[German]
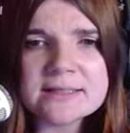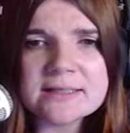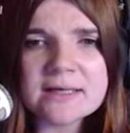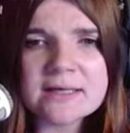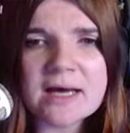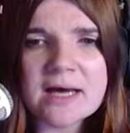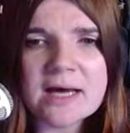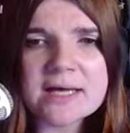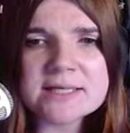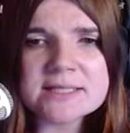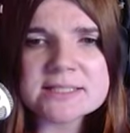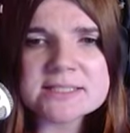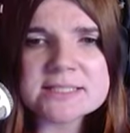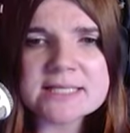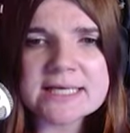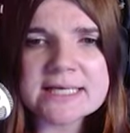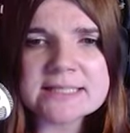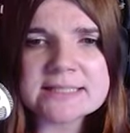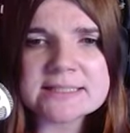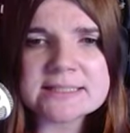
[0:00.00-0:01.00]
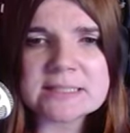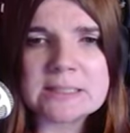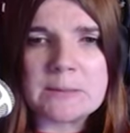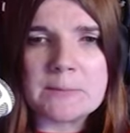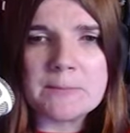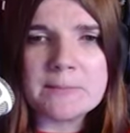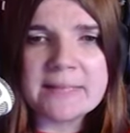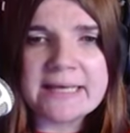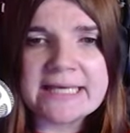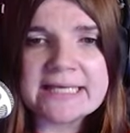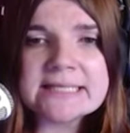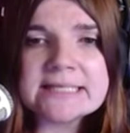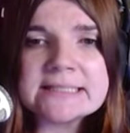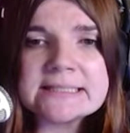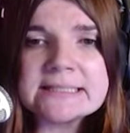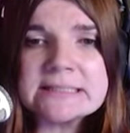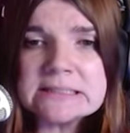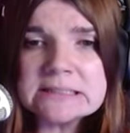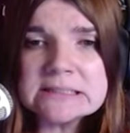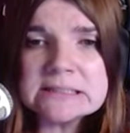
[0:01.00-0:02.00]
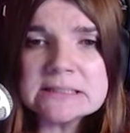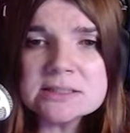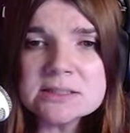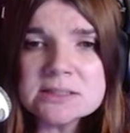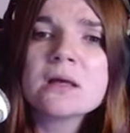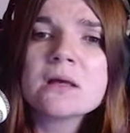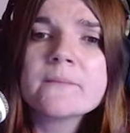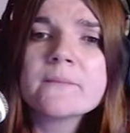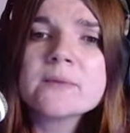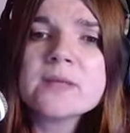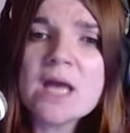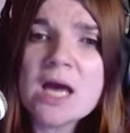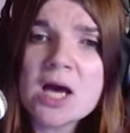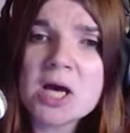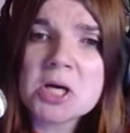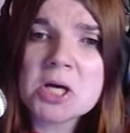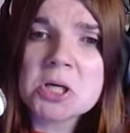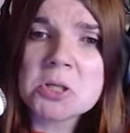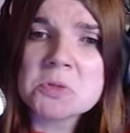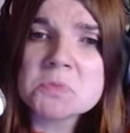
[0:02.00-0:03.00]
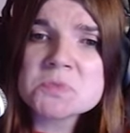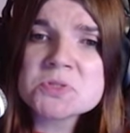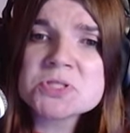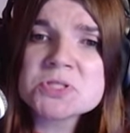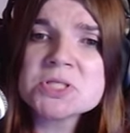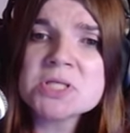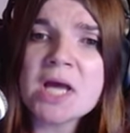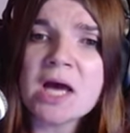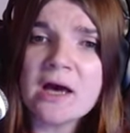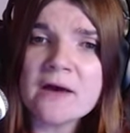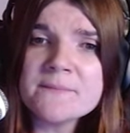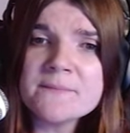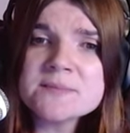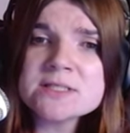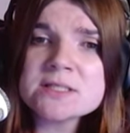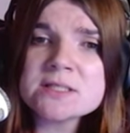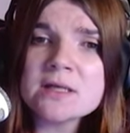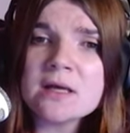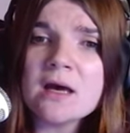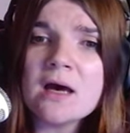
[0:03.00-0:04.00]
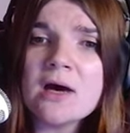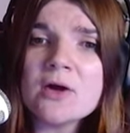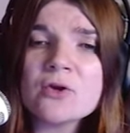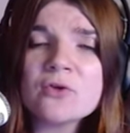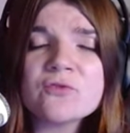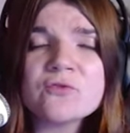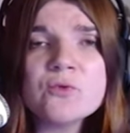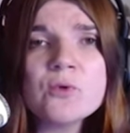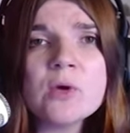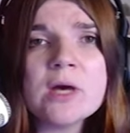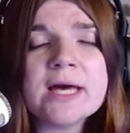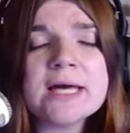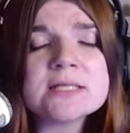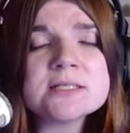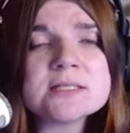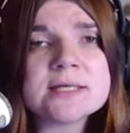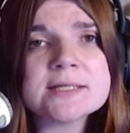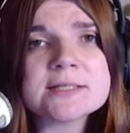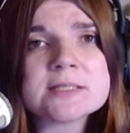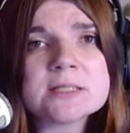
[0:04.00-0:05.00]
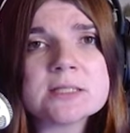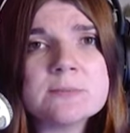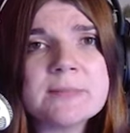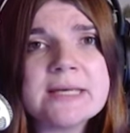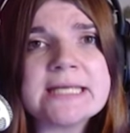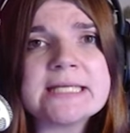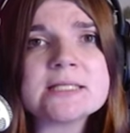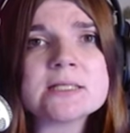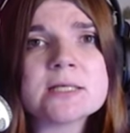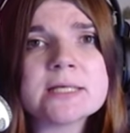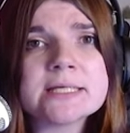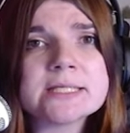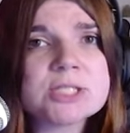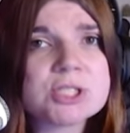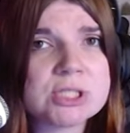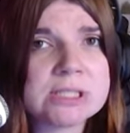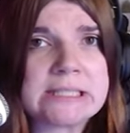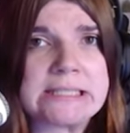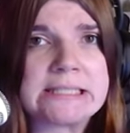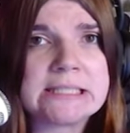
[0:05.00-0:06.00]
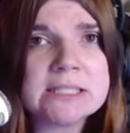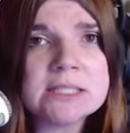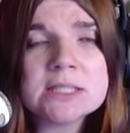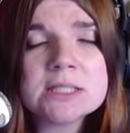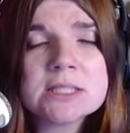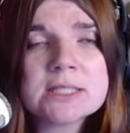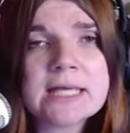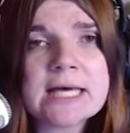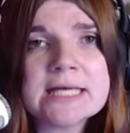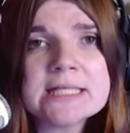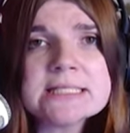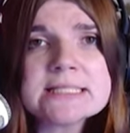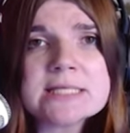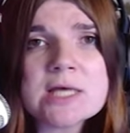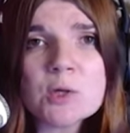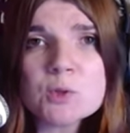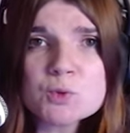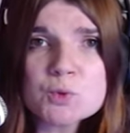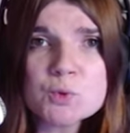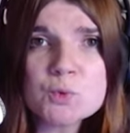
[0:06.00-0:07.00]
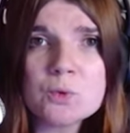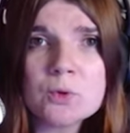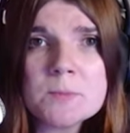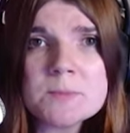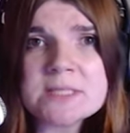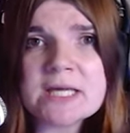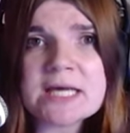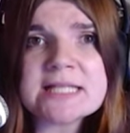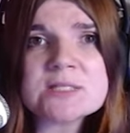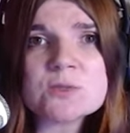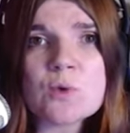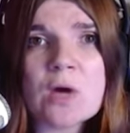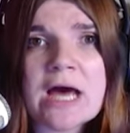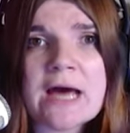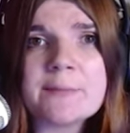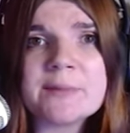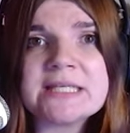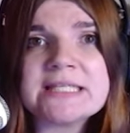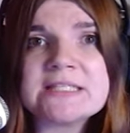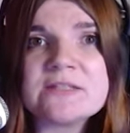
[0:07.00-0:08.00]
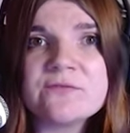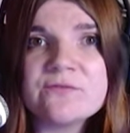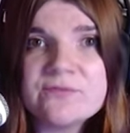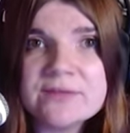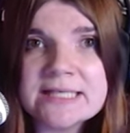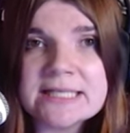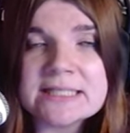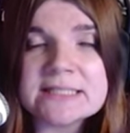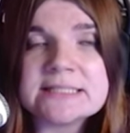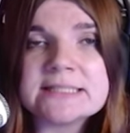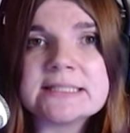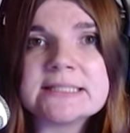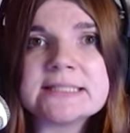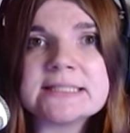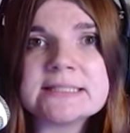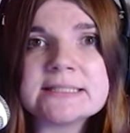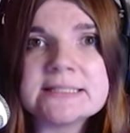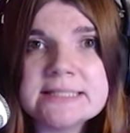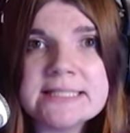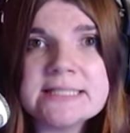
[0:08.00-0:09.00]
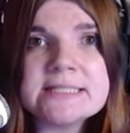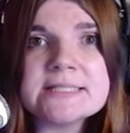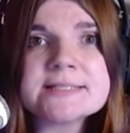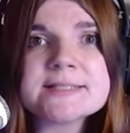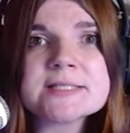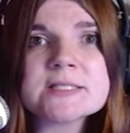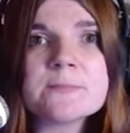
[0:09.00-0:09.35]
gerade Techtelmechteln. Ja, Sie haben sich gerade für ein Techtelmechtel entschieden. Ganz autonom dazu habe ich wirklich nichts